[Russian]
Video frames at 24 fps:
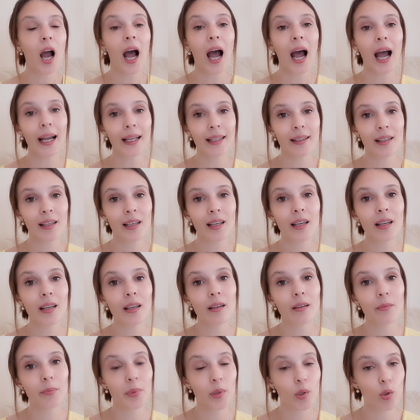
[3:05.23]

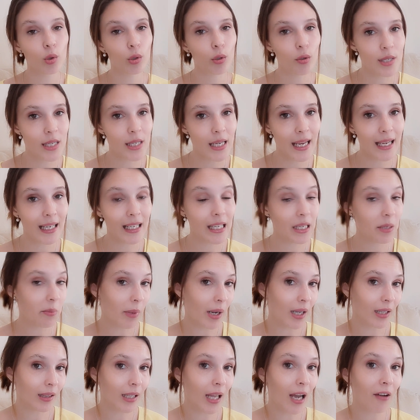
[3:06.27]
они берут людей
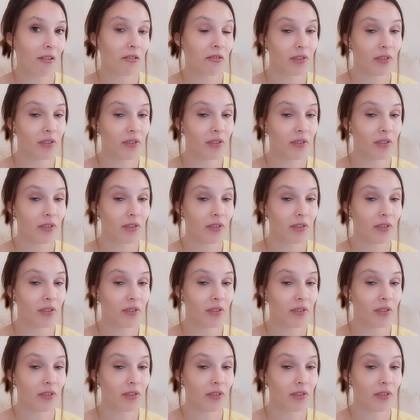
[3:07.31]
либо на